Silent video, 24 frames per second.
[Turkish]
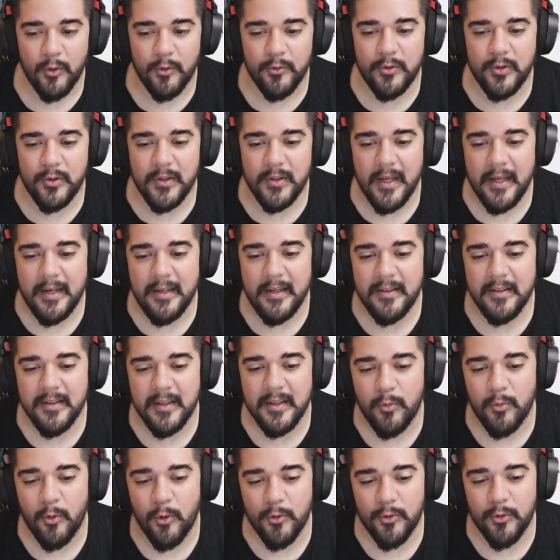Frontier
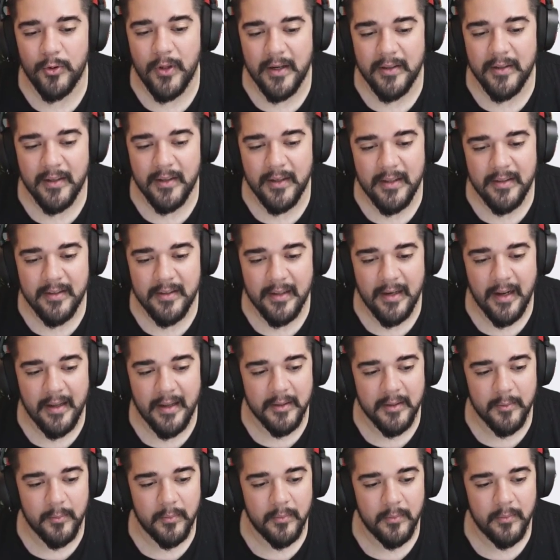Elite gibi oyunlardan
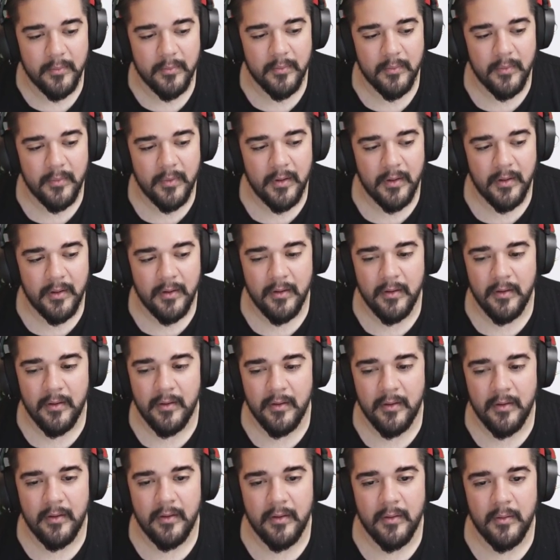etkilendim.
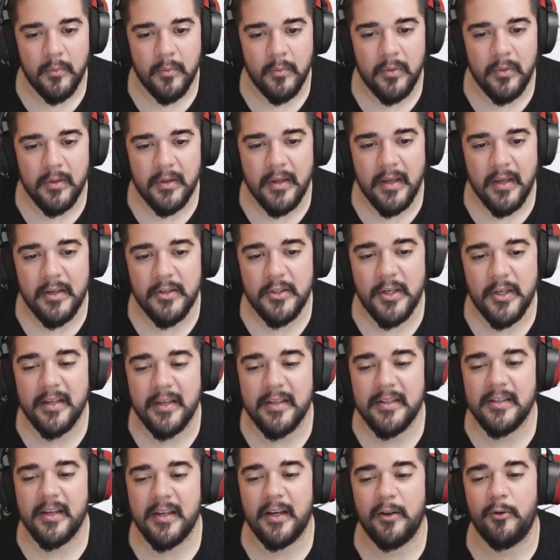Yani
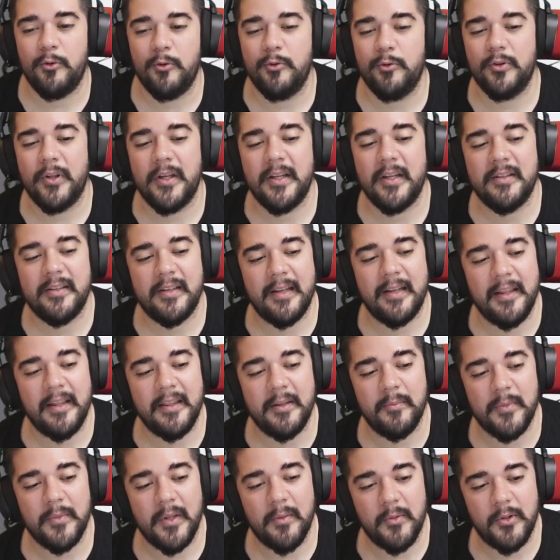Cengiz Khan oyunundan
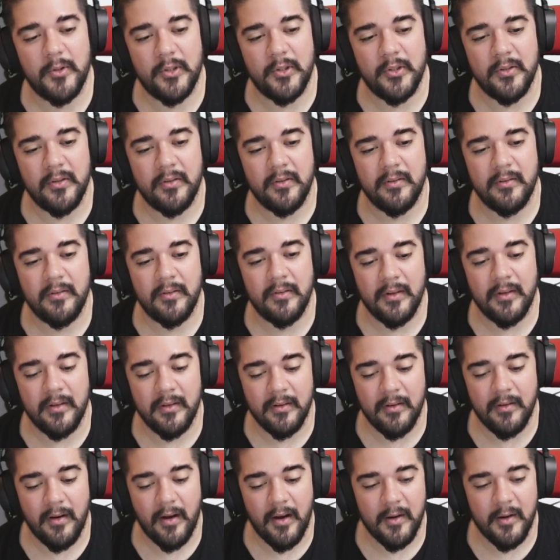etkilendim demiş.
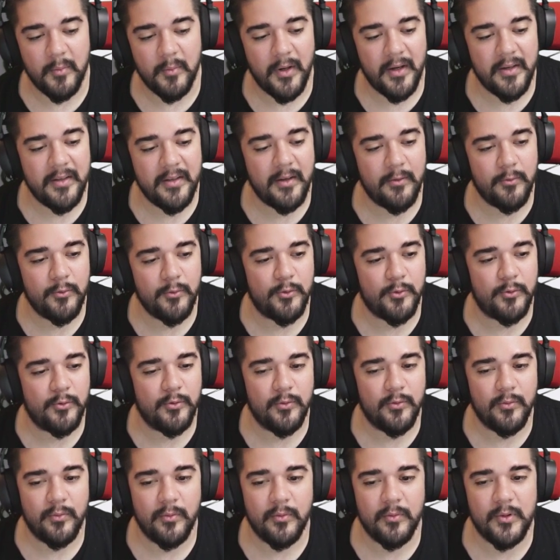Ee, Armağan
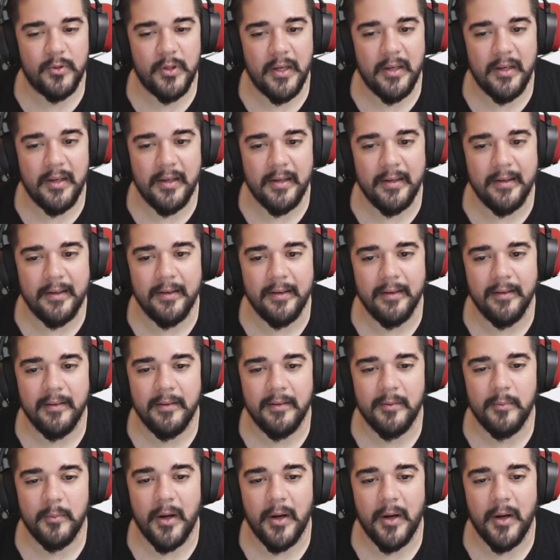Yavuz şeyle ilgili.